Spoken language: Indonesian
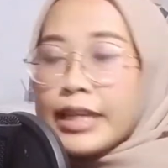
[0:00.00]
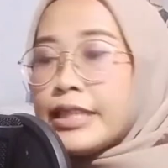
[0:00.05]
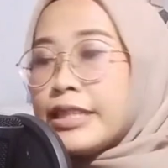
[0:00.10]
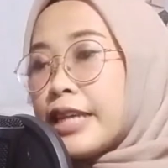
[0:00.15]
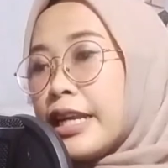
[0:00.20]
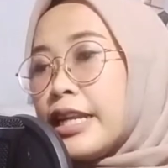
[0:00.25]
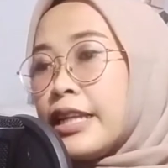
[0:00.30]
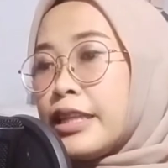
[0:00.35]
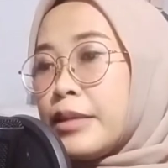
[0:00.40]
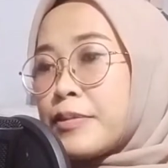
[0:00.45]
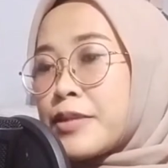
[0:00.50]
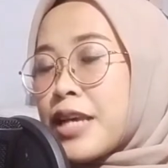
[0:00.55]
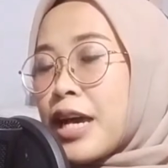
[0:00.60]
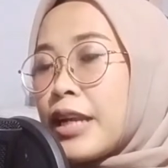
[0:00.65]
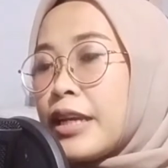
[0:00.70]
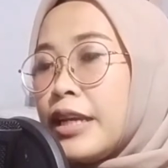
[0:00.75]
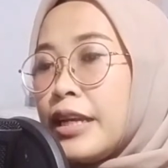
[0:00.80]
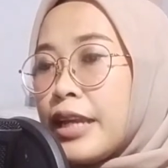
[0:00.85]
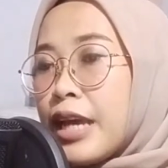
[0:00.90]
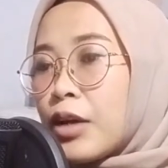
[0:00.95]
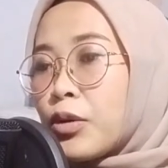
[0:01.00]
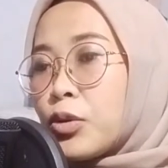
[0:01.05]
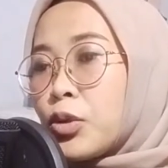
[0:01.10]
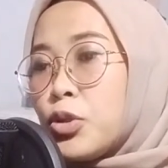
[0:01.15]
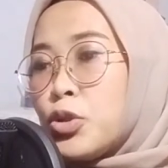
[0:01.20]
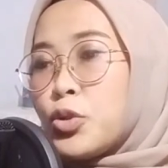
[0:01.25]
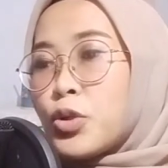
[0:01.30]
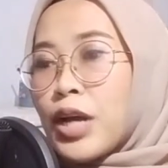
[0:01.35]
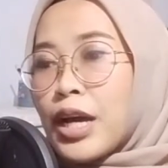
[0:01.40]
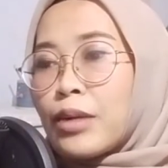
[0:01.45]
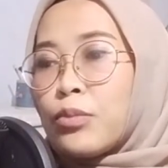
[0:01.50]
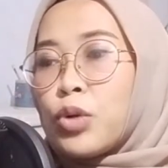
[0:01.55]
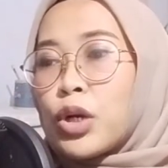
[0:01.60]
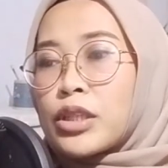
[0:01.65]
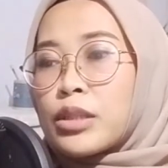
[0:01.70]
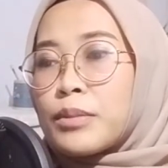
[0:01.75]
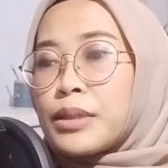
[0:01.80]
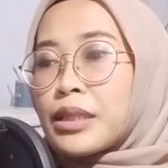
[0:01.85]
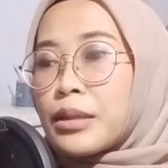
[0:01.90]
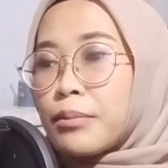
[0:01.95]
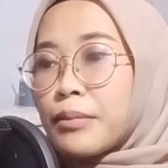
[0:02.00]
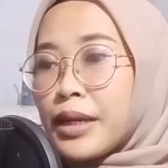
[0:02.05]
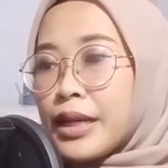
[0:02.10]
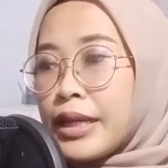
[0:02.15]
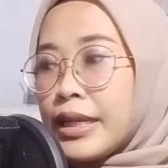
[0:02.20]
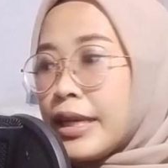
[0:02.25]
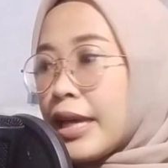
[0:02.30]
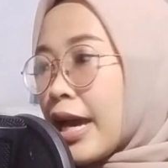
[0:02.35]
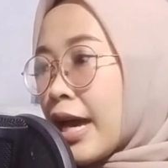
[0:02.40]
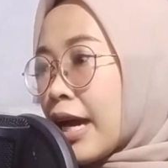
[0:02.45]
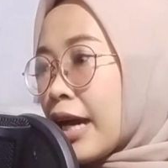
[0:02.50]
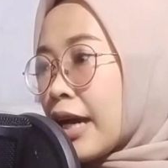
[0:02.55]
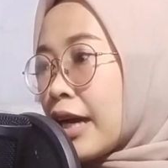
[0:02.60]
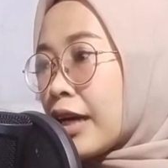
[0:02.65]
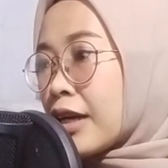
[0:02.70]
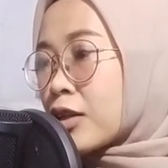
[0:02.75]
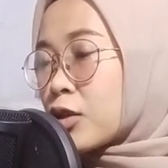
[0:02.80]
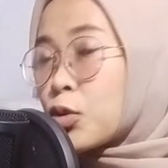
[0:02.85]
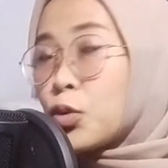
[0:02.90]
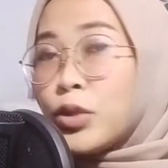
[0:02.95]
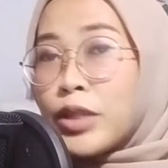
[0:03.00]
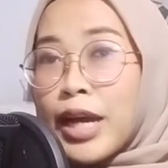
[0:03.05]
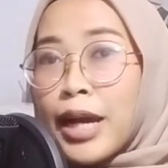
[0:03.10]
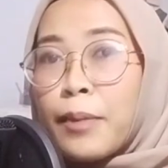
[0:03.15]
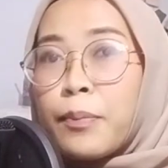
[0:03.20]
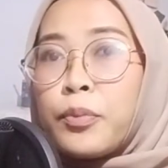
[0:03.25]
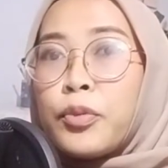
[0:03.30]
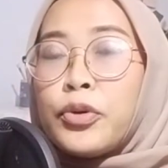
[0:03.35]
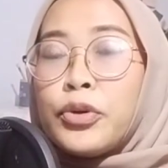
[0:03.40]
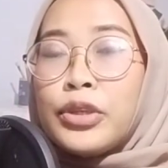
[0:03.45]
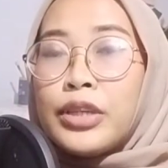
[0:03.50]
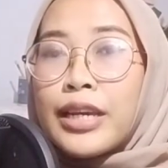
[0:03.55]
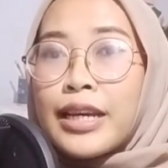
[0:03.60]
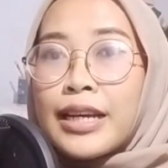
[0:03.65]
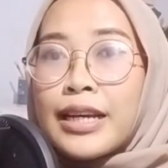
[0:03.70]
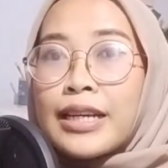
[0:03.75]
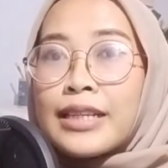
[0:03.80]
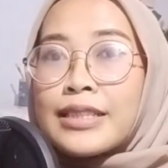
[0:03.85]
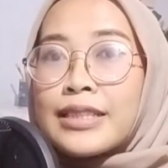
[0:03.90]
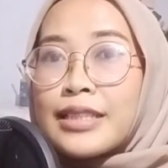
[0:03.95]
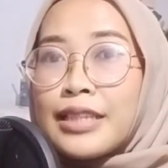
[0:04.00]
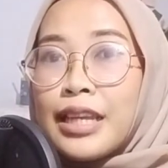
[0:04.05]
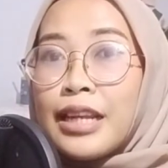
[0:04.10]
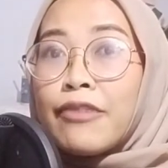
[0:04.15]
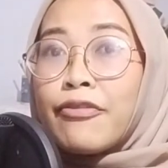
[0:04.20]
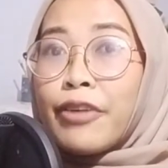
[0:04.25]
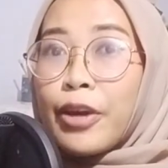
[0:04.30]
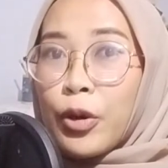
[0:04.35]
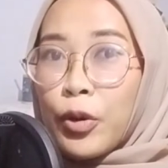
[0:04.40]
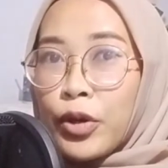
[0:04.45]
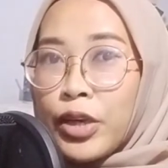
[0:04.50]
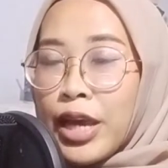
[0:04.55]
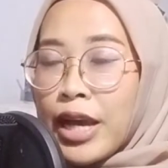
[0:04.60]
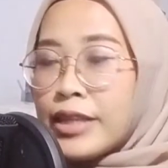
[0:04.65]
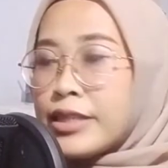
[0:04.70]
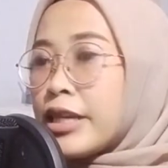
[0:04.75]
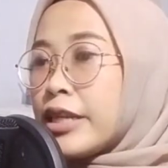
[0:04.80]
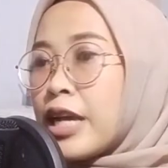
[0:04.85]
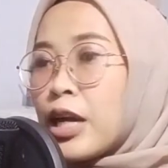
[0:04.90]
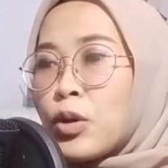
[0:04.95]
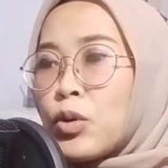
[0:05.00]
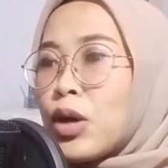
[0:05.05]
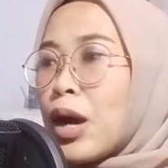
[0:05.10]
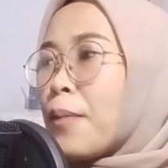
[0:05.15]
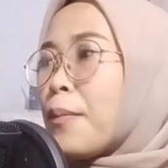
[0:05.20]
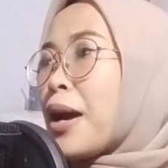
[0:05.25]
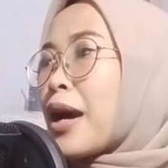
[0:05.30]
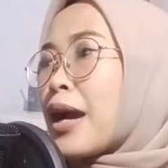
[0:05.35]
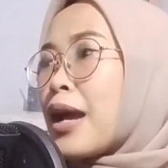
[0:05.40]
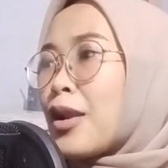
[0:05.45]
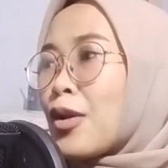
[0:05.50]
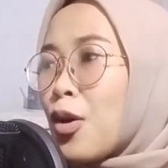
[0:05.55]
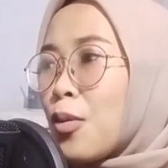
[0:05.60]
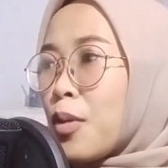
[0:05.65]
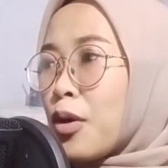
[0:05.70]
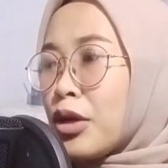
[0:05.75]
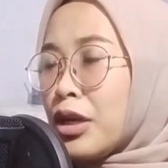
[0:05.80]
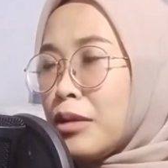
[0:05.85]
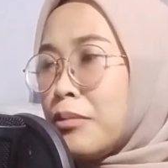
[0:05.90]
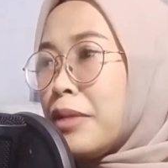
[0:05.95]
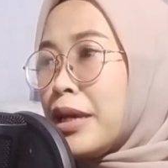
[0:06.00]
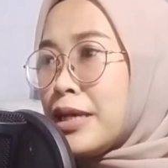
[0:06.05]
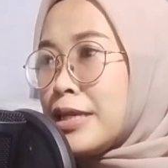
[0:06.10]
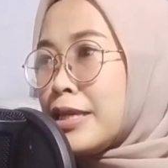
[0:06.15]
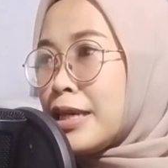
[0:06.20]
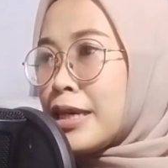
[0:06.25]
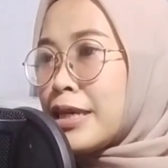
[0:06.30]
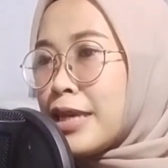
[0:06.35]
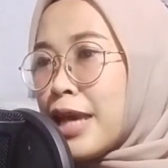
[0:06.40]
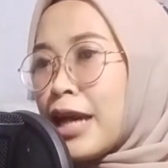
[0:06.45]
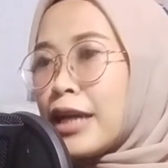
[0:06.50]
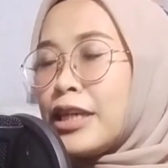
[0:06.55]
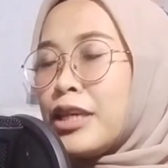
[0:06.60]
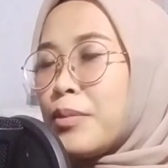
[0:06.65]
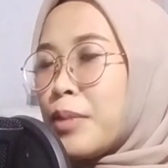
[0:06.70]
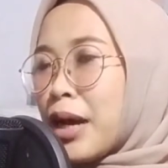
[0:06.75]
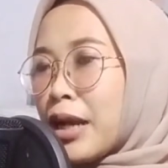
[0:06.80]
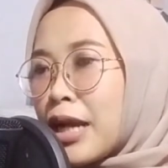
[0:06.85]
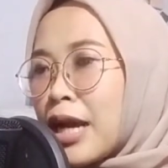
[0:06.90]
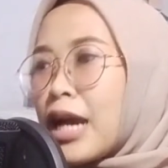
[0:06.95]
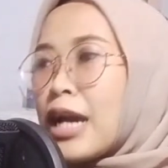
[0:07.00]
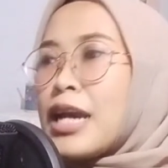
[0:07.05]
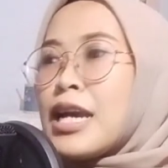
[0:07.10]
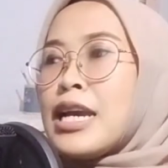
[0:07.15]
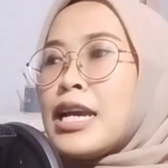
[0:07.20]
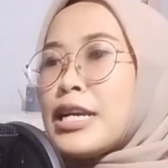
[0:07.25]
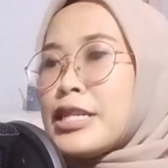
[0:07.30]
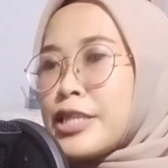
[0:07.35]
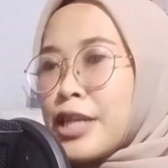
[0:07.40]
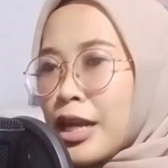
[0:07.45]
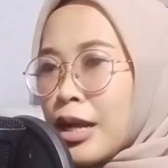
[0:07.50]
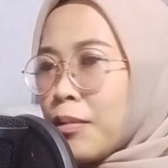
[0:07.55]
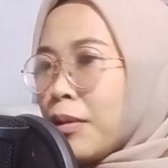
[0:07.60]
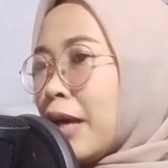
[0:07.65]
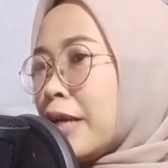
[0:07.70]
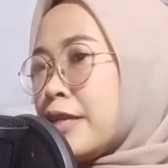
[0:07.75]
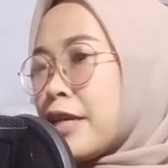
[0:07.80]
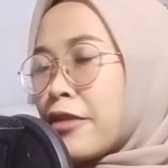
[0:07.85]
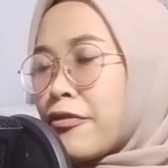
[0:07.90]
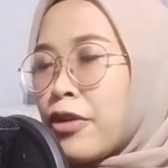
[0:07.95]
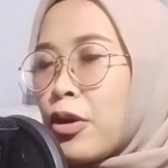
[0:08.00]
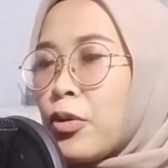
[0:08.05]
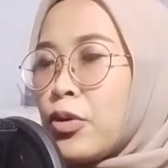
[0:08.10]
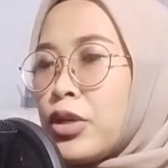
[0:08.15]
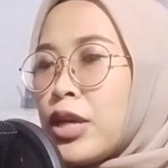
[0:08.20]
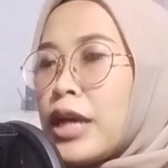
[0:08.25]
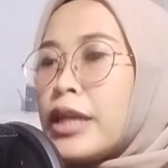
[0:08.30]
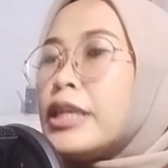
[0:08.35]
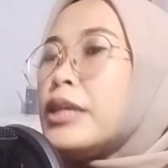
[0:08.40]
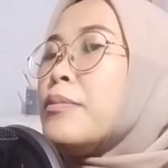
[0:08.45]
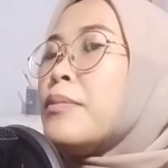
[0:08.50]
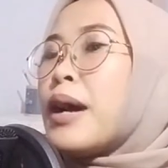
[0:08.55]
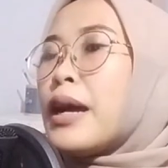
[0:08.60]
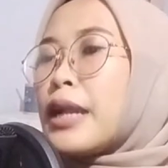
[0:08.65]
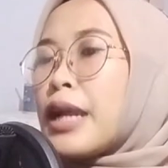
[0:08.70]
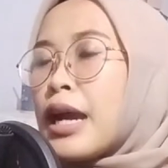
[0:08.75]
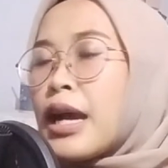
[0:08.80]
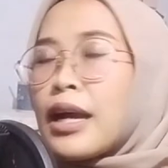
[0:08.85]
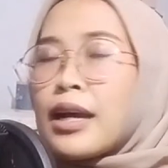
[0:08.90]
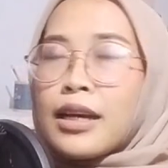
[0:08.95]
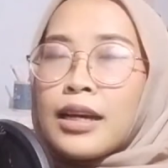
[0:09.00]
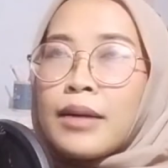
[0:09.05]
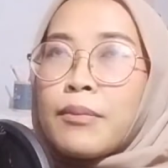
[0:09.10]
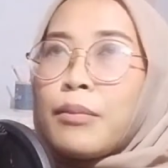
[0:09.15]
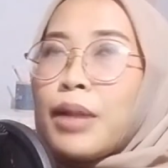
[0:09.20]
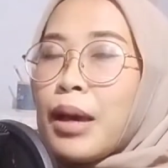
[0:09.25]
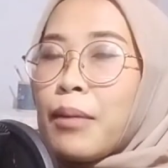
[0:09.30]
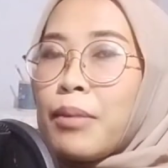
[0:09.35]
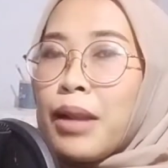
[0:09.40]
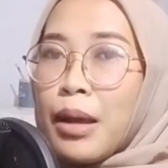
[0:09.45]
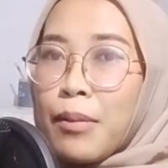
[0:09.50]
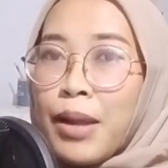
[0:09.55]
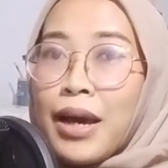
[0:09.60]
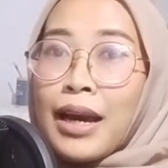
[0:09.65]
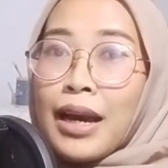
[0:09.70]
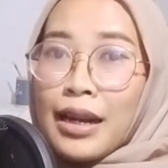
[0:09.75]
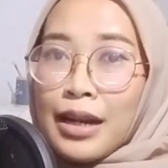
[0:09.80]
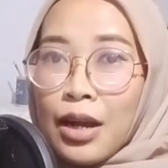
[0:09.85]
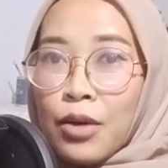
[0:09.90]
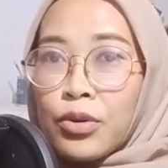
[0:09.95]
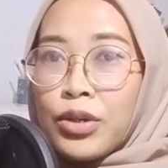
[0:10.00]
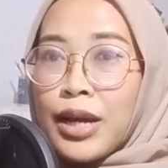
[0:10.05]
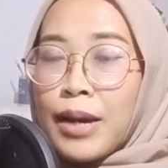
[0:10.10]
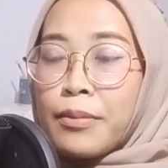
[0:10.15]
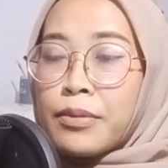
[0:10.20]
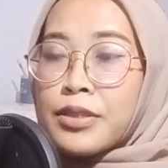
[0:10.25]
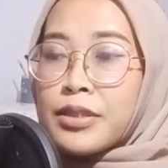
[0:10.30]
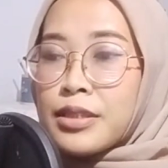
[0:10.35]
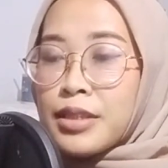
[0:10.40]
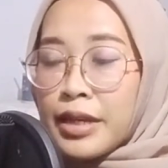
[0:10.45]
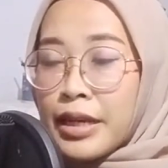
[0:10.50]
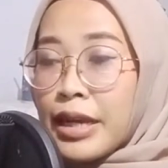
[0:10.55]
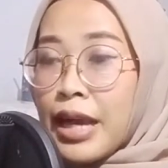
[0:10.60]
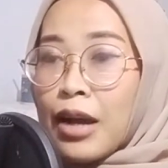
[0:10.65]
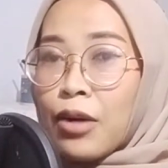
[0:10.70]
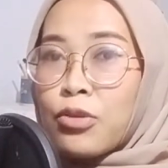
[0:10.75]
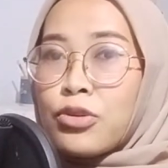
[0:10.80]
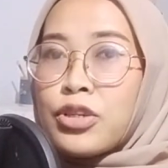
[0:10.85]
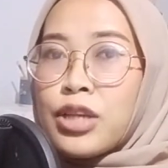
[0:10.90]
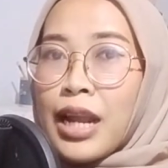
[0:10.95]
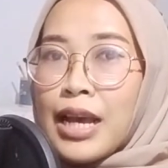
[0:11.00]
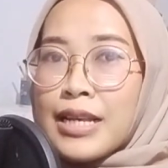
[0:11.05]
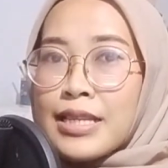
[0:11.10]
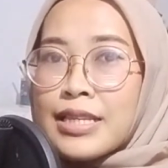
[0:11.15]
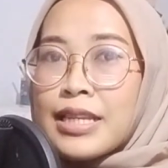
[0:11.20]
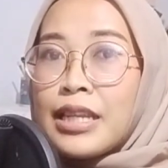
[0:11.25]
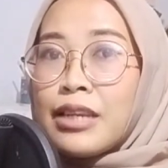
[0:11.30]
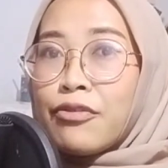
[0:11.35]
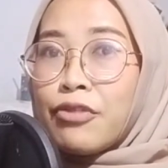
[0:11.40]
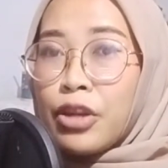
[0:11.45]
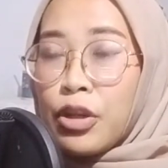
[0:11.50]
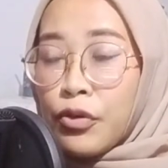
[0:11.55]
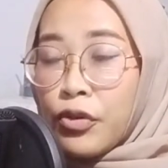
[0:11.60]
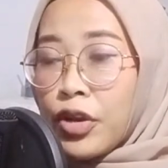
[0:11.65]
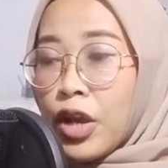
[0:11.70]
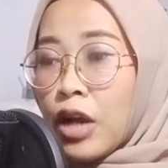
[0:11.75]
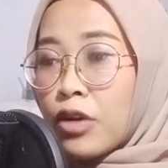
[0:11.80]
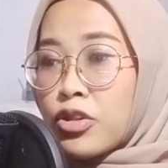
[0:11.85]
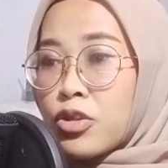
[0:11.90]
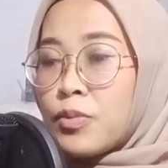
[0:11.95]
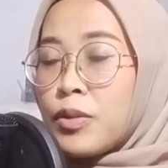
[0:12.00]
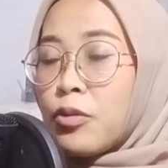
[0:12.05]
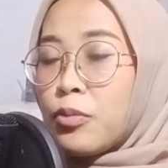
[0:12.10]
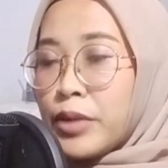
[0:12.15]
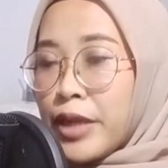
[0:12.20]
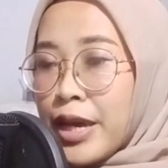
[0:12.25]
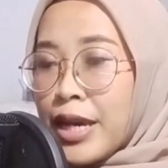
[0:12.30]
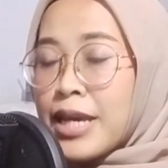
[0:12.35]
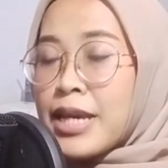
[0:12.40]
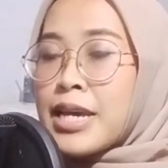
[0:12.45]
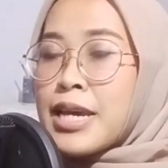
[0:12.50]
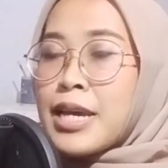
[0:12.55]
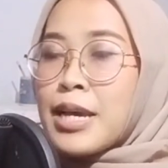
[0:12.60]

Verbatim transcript: Jadi tips kali ini aku tujukan buat temen-temen yang sudah punya skill VO ya. Jadi aku nggak bakal ngomongin basicnya gimana, cara belajar VO-nya gimana, bla bla bla karena udah sering aku jelasin di video-video aku sebelumnya.